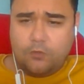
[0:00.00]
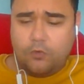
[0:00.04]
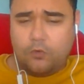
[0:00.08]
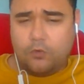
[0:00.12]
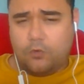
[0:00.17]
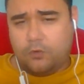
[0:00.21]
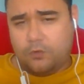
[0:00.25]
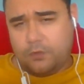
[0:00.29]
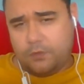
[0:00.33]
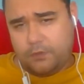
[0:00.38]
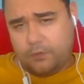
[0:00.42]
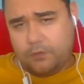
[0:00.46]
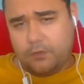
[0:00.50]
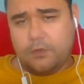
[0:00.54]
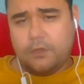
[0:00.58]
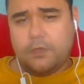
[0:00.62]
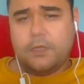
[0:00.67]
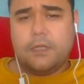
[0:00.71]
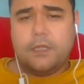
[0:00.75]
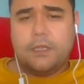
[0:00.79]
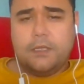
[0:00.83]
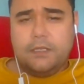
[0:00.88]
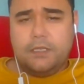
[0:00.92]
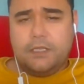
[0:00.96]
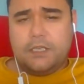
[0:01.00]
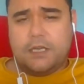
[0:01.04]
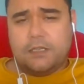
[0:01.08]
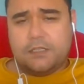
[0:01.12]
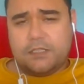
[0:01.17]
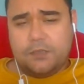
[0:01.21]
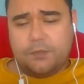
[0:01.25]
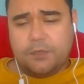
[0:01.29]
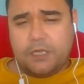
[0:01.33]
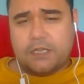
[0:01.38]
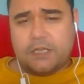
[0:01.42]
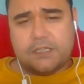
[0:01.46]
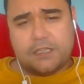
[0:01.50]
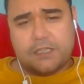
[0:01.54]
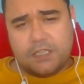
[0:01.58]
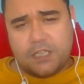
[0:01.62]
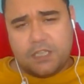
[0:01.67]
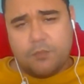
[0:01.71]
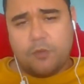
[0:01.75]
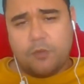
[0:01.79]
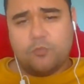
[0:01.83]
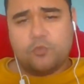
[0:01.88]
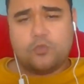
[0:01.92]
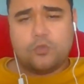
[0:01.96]
O nikah aslına bakarsanız
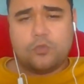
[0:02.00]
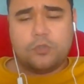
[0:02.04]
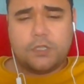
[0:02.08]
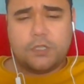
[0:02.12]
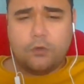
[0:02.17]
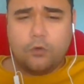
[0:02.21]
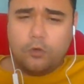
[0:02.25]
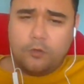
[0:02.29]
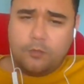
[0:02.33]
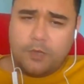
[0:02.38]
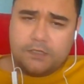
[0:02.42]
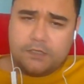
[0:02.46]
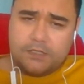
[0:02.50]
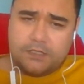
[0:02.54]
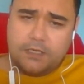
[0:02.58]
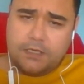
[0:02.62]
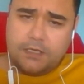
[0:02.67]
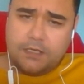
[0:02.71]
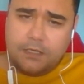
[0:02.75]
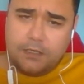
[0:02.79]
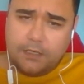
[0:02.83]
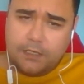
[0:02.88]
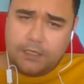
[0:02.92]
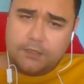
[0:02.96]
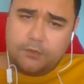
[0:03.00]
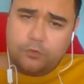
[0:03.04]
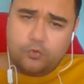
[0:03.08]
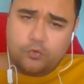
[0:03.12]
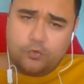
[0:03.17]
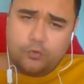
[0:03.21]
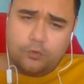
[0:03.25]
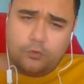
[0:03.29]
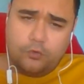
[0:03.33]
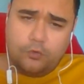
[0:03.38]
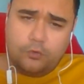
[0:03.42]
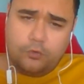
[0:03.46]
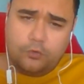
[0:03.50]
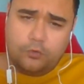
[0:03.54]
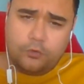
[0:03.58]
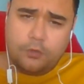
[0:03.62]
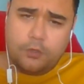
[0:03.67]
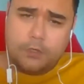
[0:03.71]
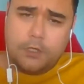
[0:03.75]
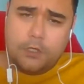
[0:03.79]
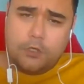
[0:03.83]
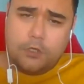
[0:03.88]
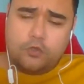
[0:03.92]
imam huzurunda da olmazdı. Kadı huzurunda olurdu.